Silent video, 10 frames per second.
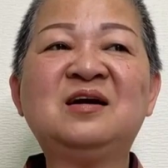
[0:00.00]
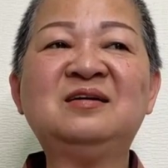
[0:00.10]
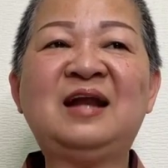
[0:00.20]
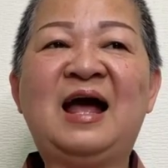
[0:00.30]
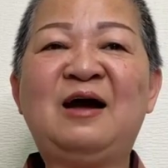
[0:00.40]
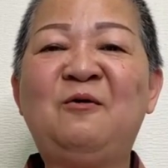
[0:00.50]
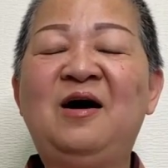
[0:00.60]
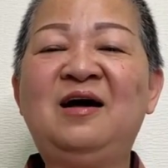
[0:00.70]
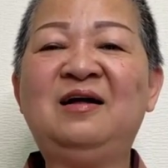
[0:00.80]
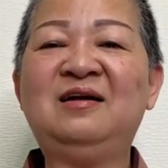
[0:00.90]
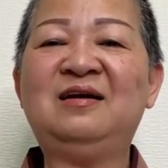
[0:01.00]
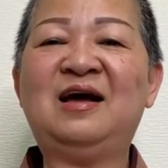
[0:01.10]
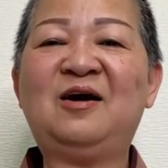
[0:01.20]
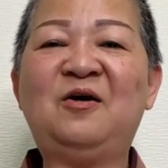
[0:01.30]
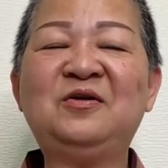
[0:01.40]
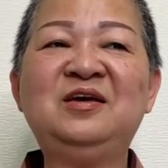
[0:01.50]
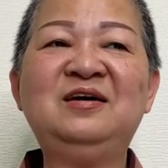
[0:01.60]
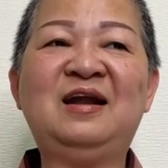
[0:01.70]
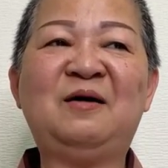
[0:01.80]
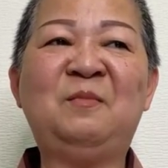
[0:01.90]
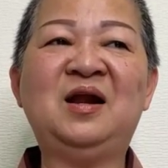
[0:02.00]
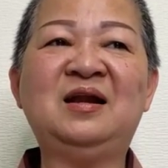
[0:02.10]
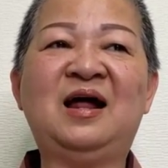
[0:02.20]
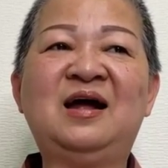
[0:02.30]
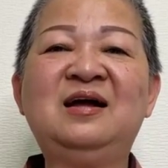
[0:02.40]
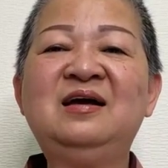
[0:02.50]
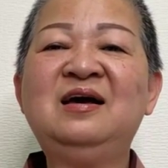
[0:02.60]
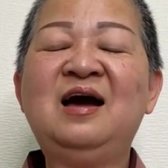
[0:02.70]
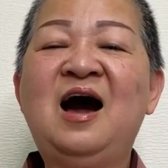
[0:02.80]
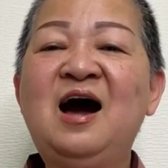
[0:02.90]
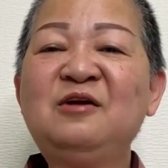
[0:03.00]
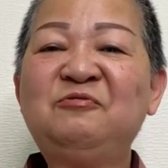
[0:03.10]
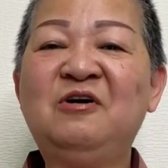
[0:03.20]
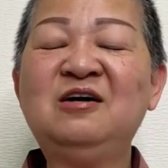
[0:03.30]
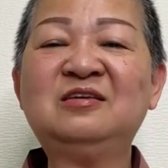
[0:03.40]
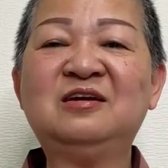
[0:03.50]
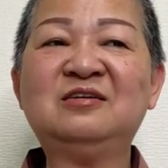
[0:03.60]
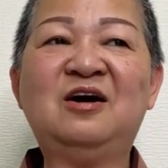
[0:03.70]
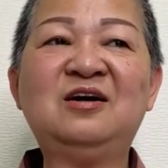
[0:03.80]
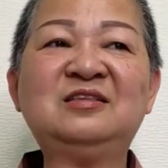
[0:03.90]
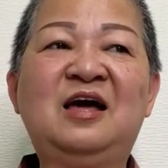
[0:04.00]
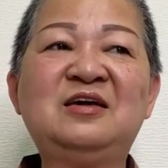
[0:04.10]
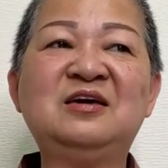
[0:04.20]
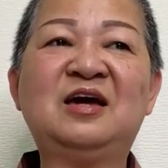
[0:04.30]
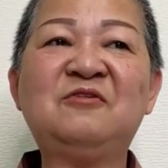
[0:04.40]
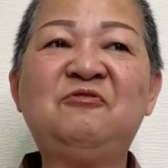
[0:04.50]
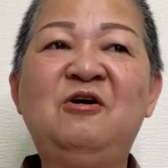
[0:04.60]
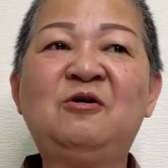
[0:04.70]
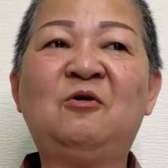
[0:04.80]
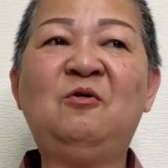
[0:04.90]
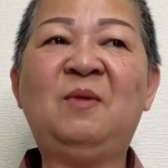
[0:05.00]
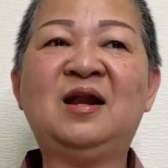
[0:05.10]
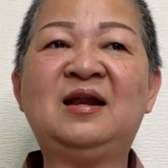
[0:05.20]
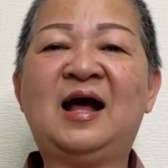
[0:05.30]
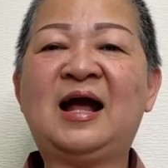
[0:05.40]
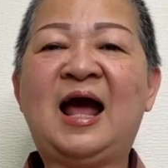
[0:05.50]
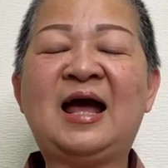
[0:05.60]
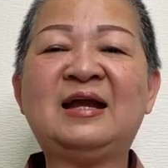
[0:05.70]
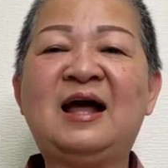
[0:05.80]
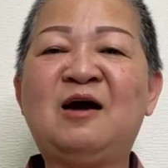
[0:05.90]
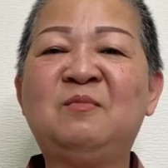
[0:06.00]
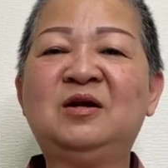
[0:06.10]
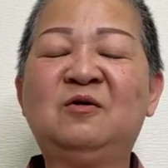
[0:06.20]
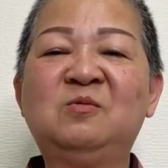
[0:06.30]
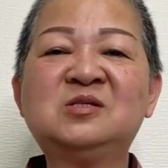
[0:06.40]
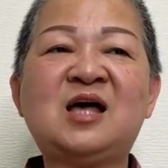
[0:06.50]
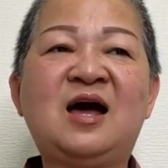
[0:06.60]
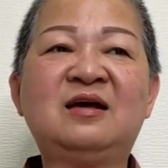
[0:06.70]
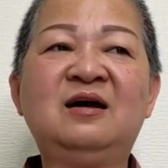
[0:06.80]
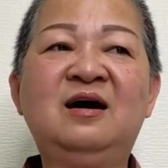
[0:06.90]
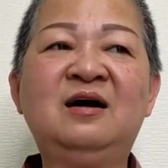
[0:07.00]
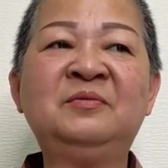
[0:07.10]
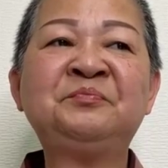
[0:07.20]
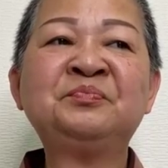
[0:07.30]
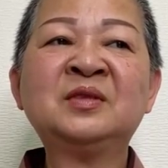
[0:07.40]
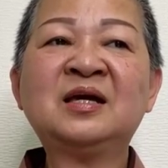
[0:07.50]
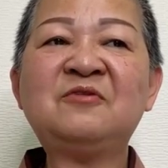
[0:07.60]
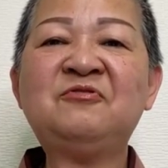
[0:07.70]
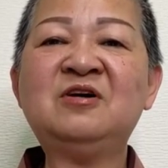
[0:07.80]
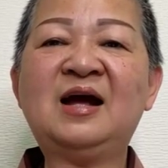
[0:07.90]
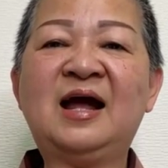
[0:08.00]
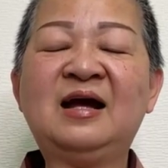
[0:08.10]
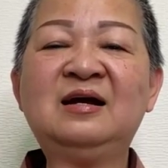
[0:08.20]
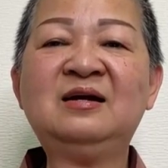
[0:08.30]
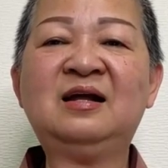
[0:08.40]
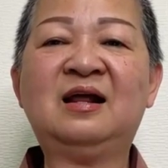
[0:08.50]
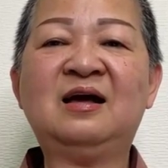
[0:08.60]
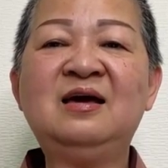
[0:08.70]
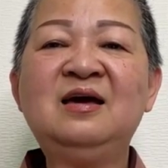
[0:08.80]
chừng nào á là coi như là mình hả hết phước chừng đó tại vì cái phước của mình là ngày nào mình cũng xài hết cái phước ăn nè